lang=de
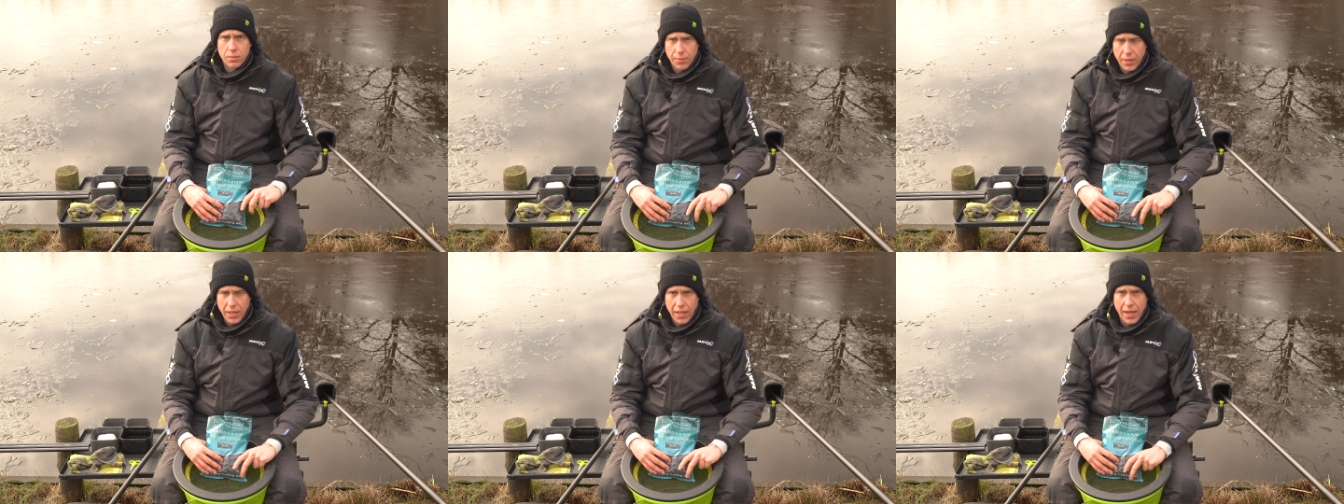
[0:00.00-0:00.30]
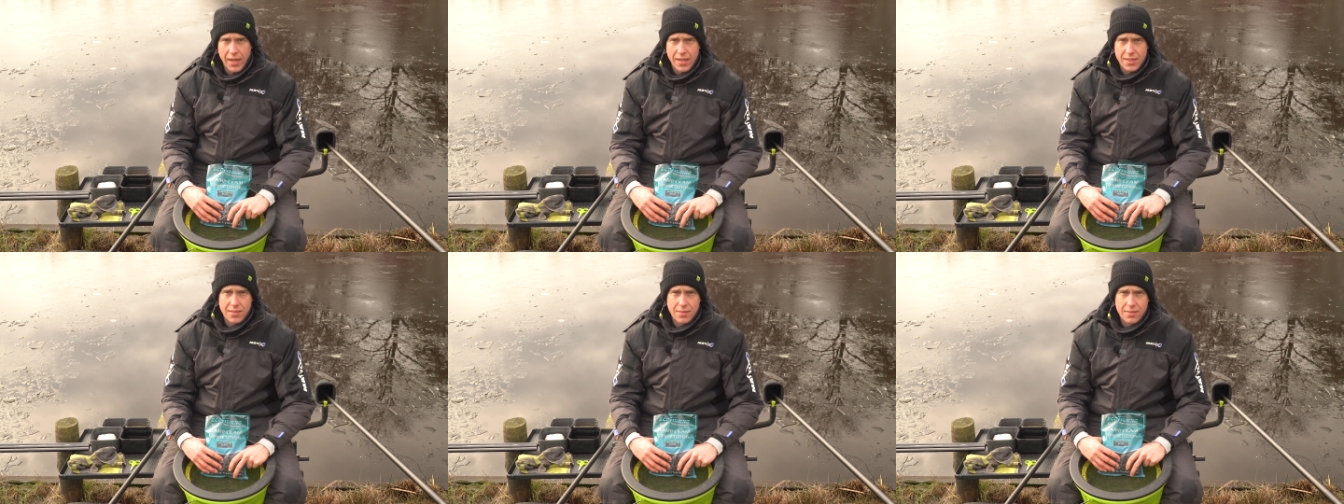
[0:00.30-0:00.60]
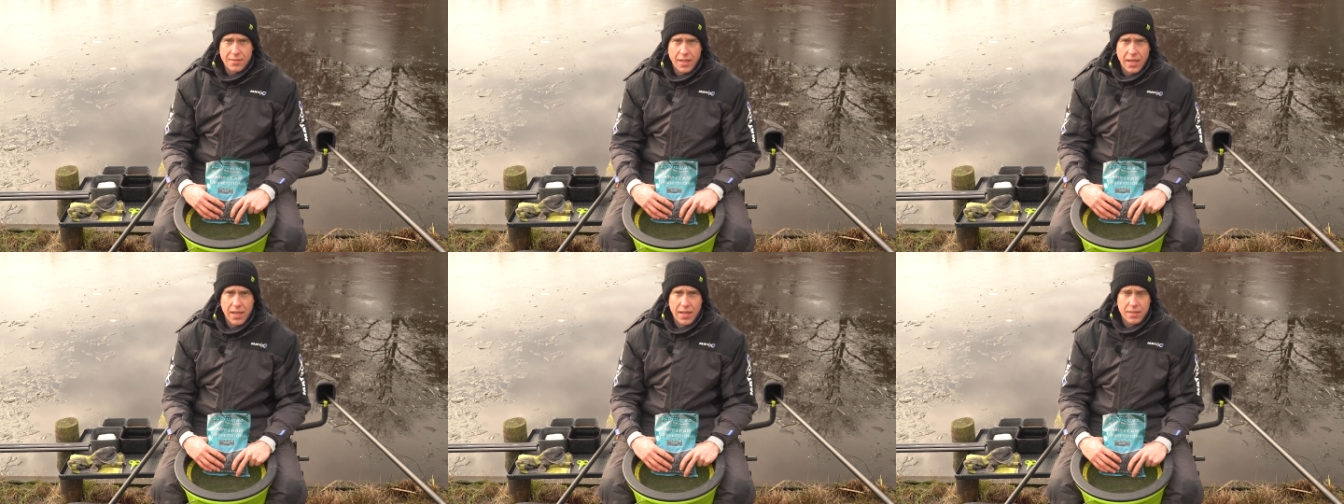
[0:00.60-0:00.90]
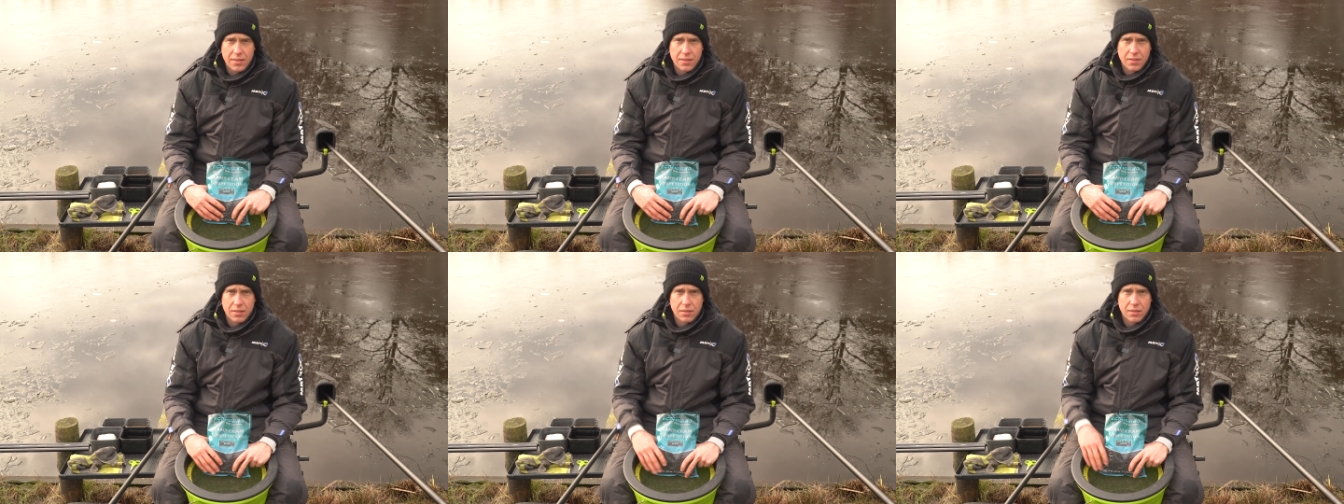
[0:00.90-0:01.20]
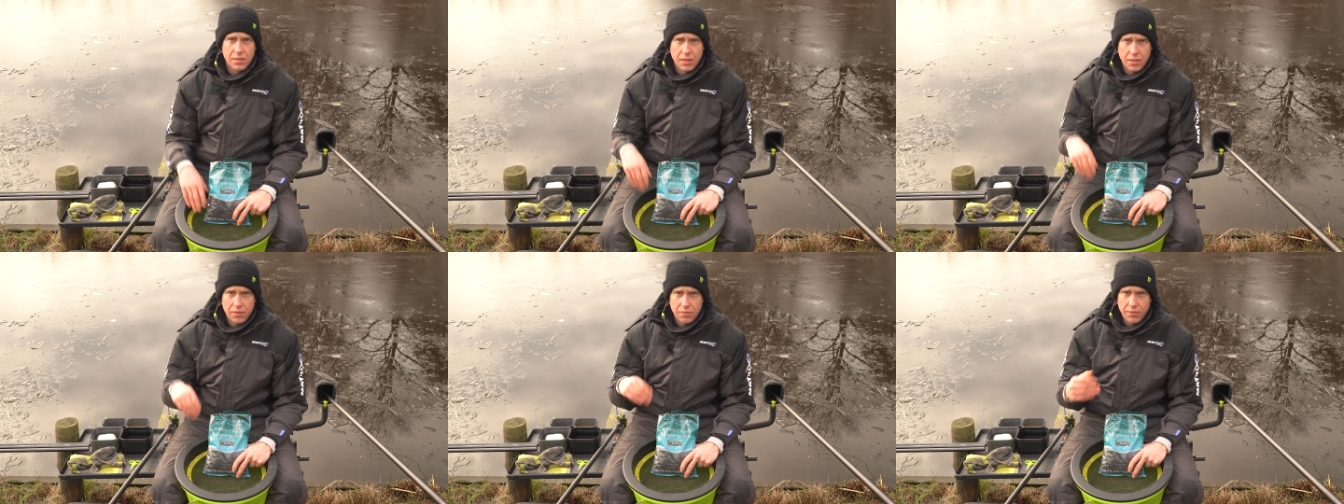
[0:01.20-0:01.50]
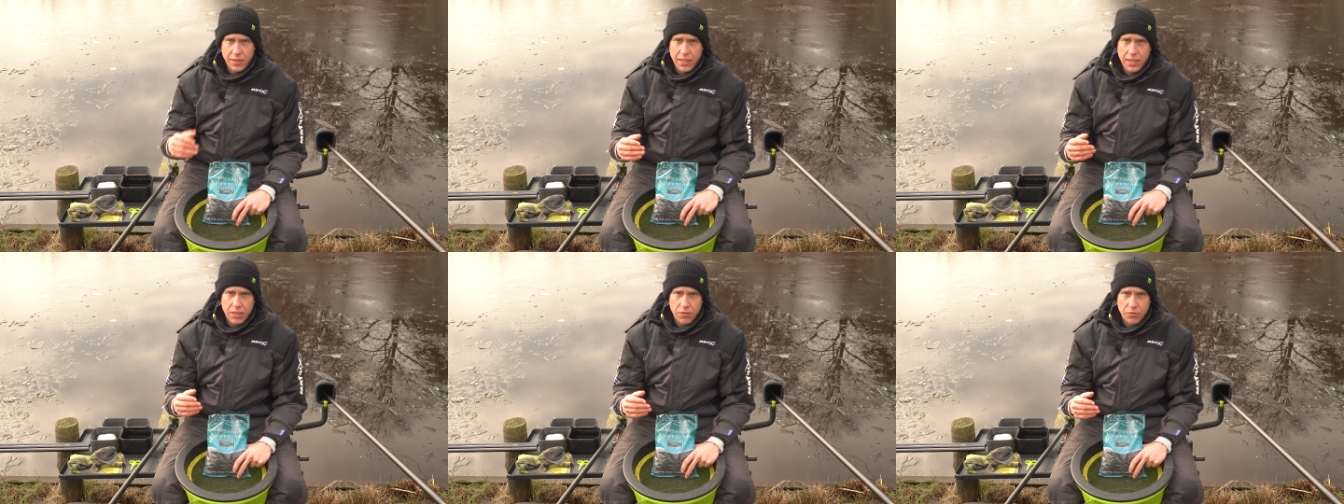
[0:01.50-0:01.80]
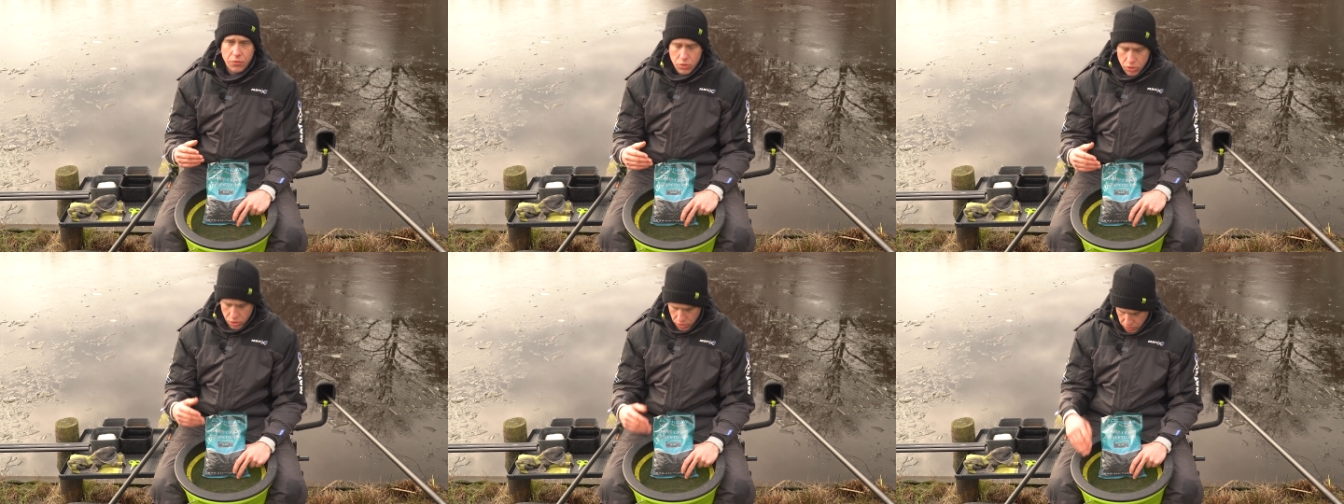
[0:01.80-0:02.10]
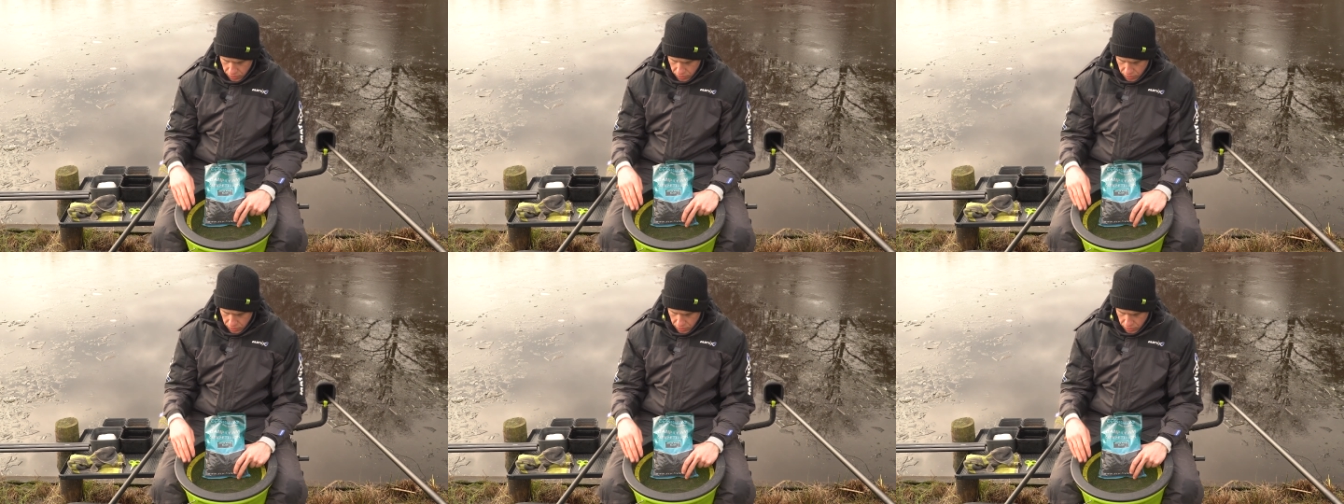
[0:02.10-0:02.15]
bei eises Kälte wenig Fische